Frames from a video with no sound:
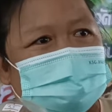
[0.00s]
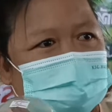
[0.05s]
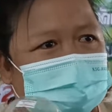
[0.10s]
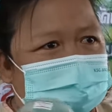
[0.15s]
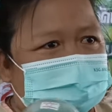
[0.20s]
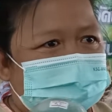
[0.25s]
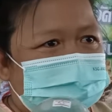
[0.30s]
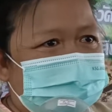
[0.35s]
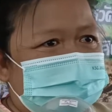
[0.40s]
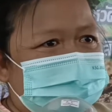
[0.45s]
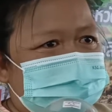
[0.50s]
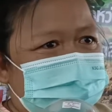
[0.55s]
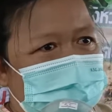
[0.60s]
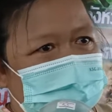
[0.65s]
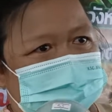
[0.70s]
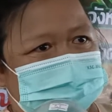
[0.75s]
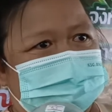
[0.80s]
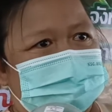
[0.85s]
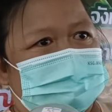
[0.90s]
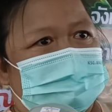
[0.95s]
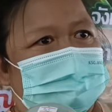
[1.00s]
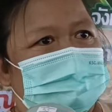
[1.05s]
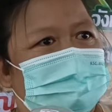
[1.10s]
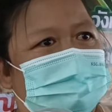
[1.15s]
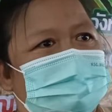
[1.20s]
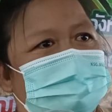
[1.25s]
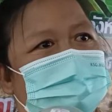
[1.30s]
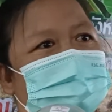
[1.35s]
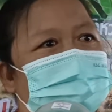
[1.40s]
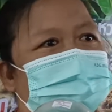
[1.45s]
ยเห็ดสด
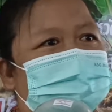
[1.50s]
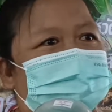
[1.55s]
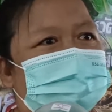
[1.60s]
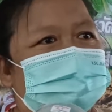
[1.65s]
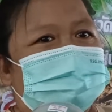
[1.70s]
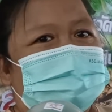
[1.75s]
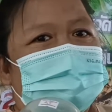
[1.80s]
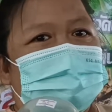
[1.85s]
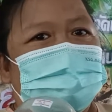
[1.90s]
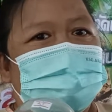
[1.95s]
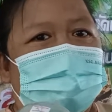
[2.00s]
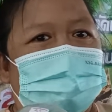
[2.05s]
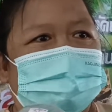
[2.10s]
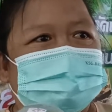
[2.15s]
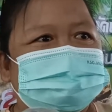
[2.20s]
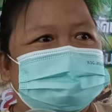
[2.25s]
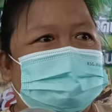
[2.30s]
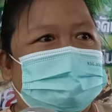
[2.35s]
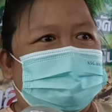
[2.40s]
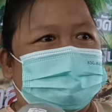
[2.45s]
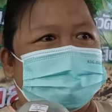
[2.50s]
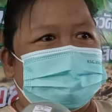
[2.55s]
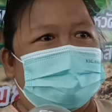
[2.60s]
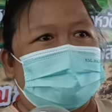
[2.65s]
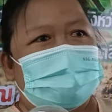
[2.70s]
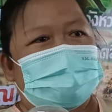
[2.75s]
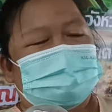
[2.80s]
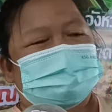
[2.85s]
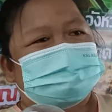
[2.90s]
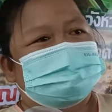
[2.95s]
โลหนึ่งหกสิบ
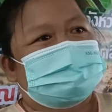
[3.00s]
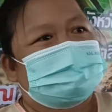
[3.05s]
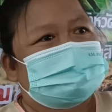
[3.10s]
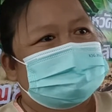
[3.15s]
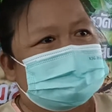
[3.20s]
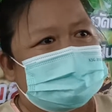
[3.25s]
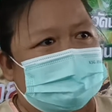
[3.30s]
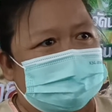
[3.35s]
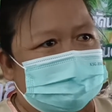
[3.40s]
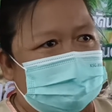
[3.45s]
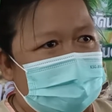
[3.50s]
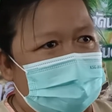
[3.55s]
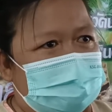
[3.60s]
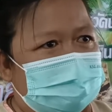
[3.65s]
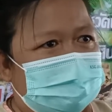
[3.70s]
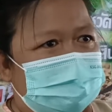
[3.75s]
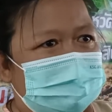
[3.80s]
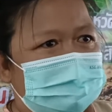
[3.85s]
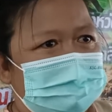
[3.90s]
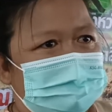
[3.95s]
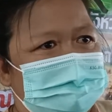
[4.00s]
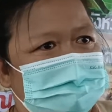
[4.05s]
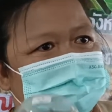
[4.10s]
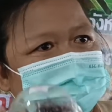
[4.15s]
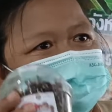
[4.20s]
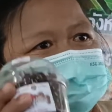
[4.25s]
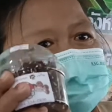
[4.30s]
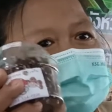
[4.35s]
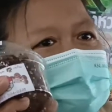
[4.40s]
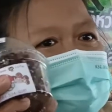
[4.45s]
บ้างเจ็ดสิบบ้าง
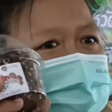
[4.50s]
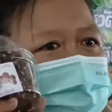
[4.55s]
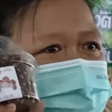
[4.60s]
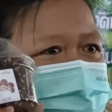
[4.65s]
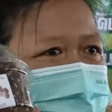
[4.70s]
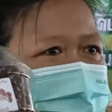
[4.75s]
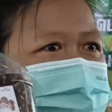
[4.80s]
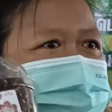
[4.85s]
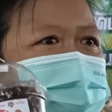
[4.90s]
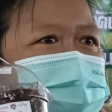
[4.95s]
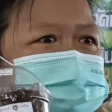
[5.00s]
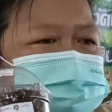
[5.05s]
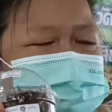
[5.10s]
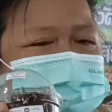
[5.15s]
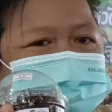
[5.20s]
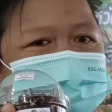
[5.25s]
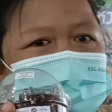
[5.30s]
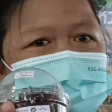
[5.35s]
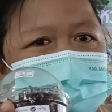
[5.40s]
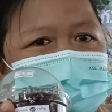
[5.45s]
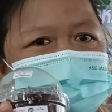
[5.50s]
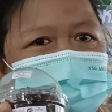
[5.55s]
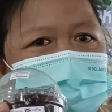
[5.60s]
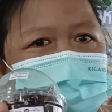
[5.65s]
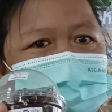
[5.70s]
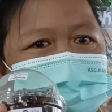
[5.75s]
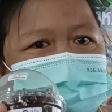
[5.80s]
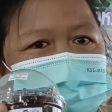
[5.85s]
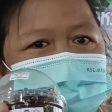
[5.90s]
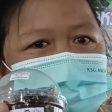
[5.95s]
แต่เราต้องการมาต่อยอ
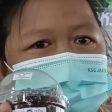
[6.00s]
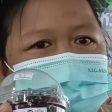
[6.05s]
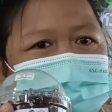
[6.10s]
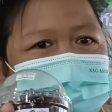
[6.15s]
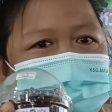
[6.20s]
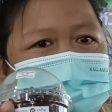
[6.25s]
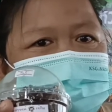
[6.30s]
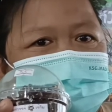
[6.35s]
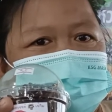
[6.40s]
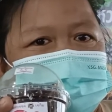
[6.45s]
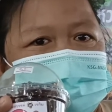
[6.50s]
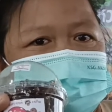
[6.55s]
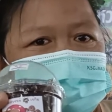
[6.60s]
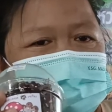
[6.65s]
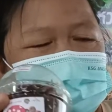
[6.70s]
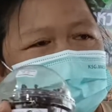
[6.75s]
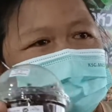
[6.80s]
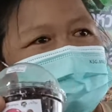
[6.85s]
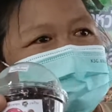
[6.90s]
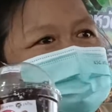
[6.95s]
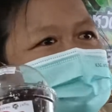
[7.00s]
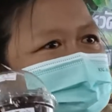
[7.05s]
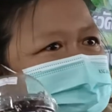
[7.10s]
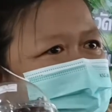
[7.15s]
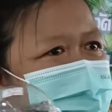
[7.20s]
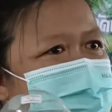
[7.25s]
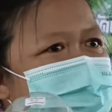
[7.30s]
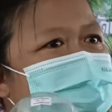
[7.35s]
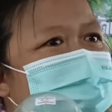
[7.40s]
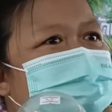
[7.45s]
ด ก็เลย
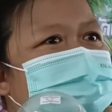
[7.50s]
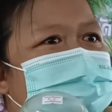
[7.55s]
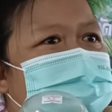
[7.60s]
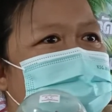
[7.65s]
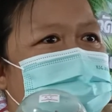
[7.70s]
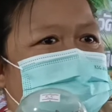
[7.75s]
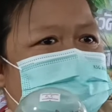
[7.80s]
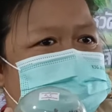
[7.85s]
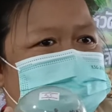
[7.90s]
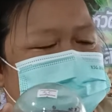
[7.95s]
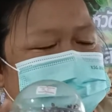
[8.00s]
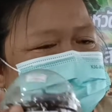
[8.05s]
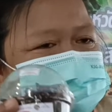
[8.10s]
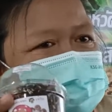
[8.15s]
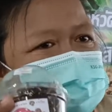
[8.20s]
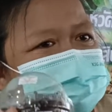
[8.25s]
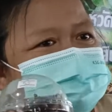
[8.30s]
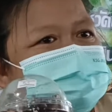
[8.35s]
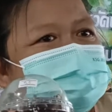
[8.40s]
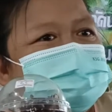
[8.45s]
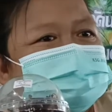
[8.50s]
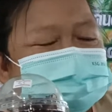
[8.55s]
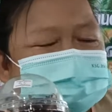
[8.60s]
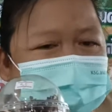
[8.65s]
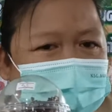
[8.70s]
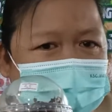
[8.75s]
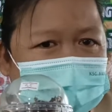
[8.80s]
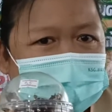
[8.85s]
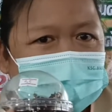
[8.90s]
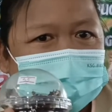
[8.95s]
นำเรื่องเนี้ยไปปรึก
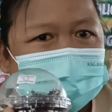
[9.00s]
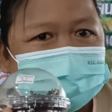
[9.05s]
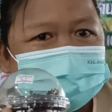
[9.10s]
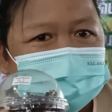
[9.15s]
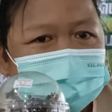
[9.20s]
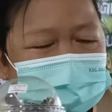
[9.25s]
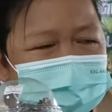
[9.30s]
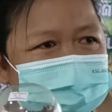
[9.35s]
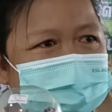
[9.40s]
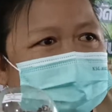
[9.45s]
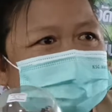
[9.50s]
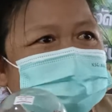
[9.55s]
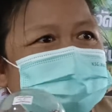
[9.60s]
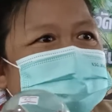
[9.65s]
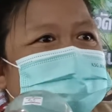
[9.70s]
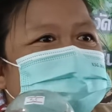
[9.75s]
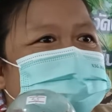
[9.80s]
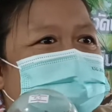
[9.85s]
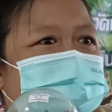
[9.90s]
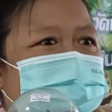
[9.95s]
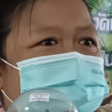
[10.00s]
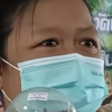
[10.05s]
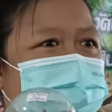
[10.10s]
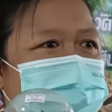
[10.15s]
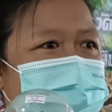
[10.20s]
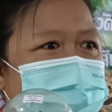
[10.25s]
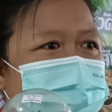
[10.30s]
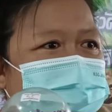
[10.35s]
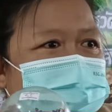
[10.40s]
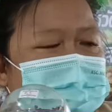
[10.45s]
ษาผู้นำชุมชนของ
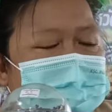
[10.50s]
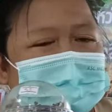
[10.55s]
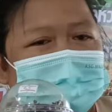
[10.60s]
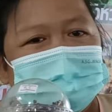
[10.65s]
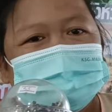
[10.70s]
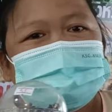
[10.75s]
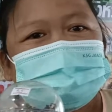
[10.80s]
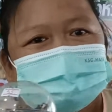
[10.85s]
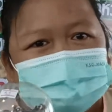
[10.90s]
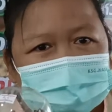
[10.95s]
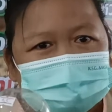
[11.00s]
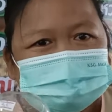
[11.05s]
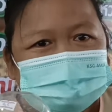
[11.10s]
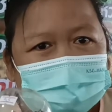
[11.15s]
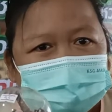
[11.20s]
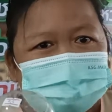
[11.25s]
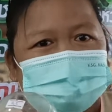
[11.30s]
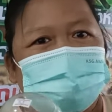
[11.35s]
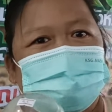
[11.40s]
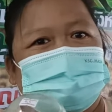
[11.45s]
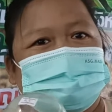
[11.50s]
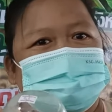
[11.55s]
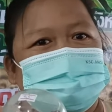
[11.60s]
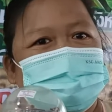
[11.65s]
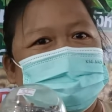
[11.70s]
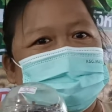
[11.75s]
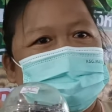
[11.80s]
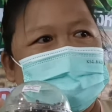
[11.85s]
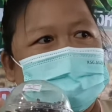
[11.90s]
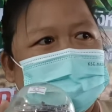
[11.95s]
เรา ที่ท่านทำเห็ด
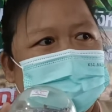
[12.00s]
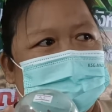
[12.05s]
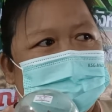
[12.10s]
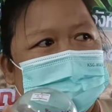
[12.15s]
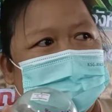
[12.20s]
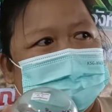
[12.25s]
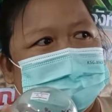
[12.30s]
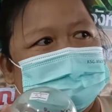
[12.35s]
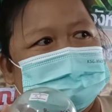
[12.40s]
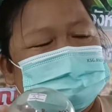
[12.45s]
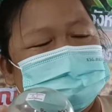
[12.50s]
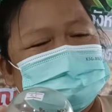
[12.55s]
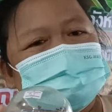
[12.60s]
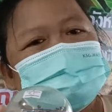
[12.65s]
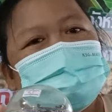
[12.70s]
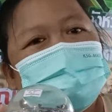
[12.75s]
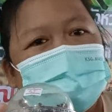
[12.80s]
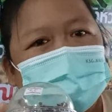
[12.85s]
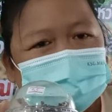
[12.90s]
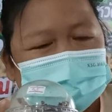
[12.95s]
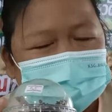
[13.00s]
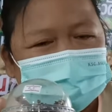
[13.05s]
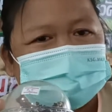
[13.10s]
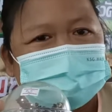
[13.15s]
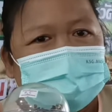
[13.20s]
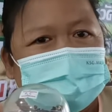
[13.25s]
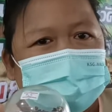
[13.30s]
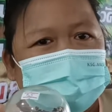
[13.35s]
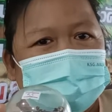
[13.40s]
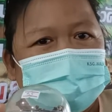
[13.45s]
เนี่ยว่า หนูขอได้ไหม